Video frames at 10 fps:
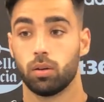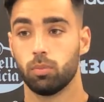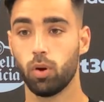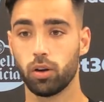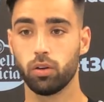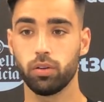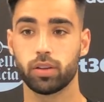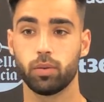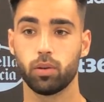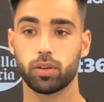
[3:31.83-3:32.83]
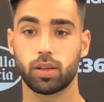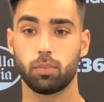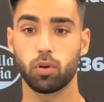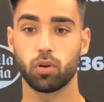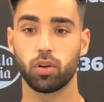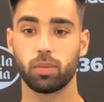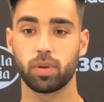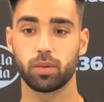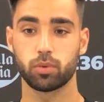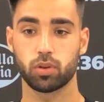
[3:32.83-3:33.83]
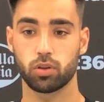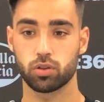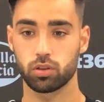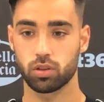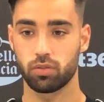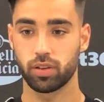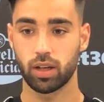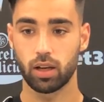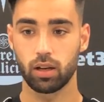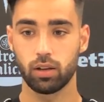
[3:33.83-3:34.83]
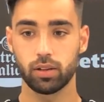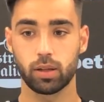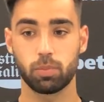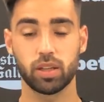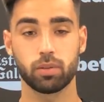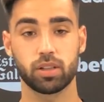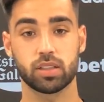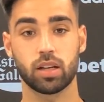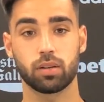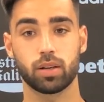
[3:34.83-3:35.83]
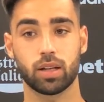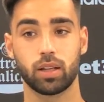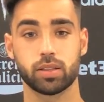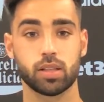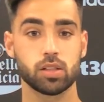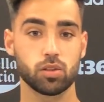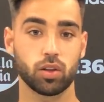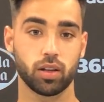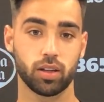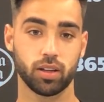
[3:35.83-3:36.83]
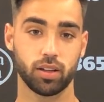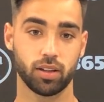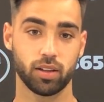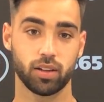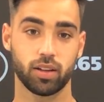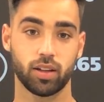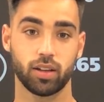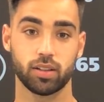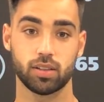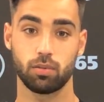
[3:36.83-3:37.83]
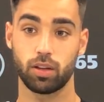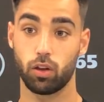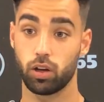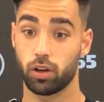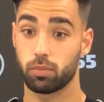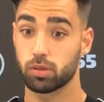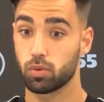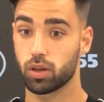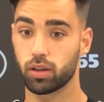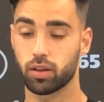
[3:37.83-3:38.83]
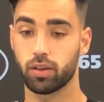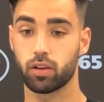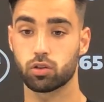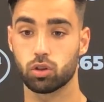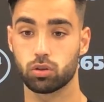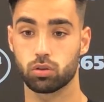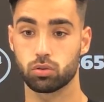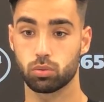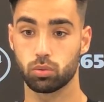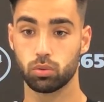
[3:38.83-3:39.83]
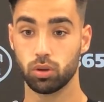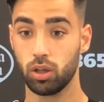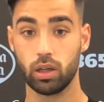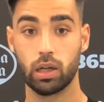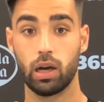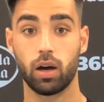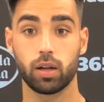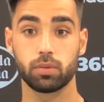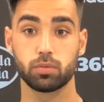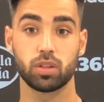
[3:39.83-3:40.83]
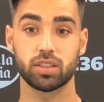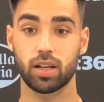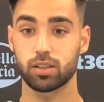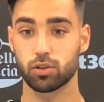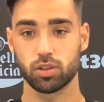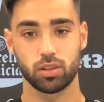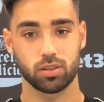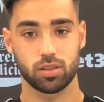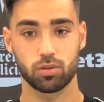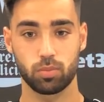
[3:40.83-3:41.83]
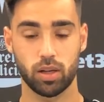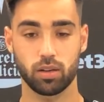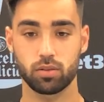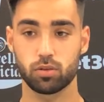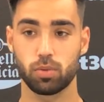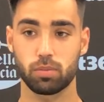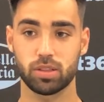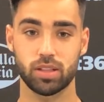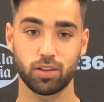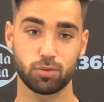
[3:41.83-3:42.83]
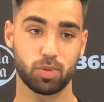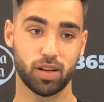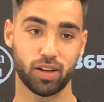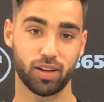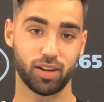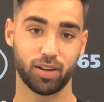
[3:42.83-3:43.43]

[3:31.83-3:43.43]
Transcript: Bueno, tampoco depende mucho de nosotros. Al final depende más del que marca el descenso, que, es el Valladolid ahora mismo, que, de nosotros. Tú ahora mismo le sacas dos y tienes que sumar, sumar más que ellos para,